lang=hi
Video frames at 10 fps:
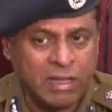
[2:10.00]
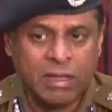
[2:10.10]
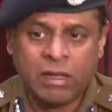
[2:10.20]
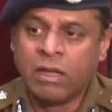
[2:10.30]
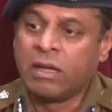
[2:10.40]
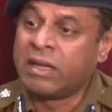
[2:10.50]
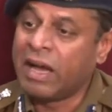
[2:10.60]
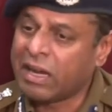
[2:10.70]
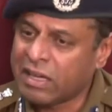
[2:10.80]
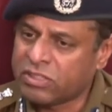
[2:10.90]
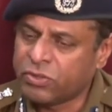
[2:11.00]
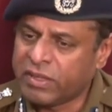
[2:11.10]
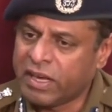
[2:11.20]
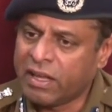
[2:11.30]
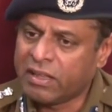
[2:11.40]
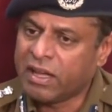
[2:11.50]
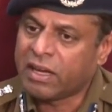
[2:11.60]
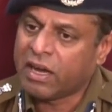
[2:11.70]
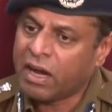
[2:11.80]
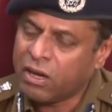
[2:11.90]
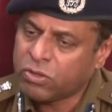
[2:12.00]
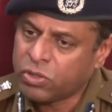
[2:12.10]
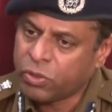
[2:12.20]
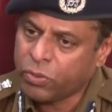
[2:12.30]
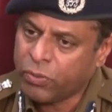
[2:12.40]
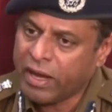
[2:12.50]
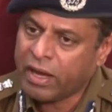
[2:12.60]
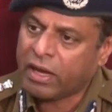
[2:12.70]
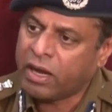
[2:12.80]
थे क्या क्या सुविधाएं दिया कहाँ उसको रुकवाया